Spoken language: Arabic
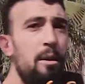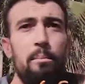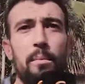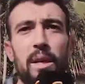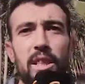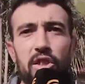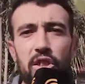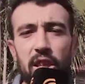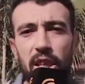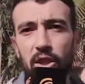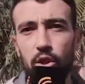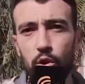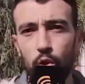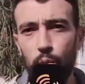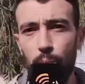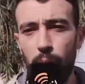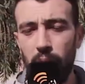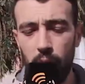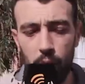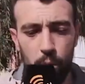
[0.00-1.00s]
ما جاش
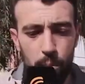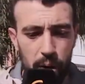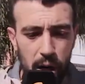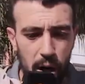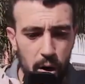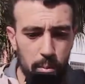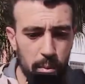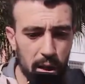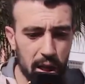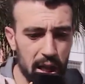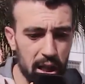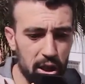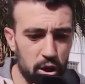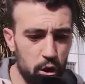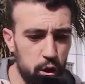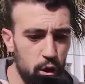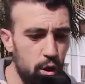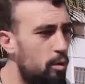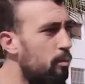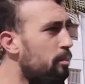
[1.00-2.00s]
وما وما وما
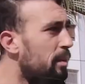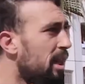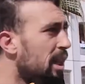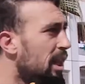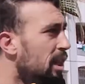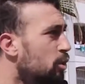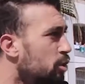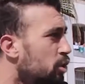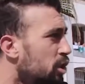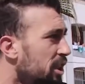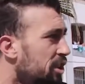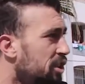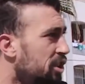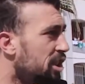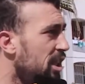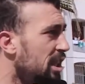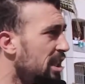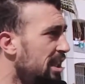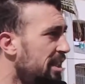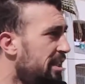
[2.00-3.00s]
قالش ما قالوش
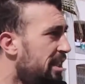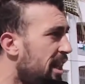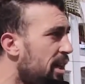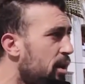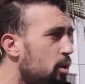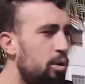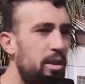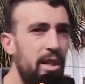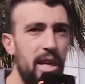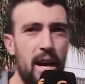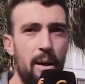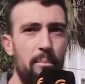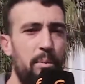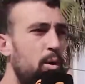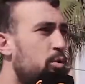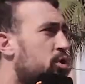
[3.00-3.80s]
الشيء اللي داروا دابا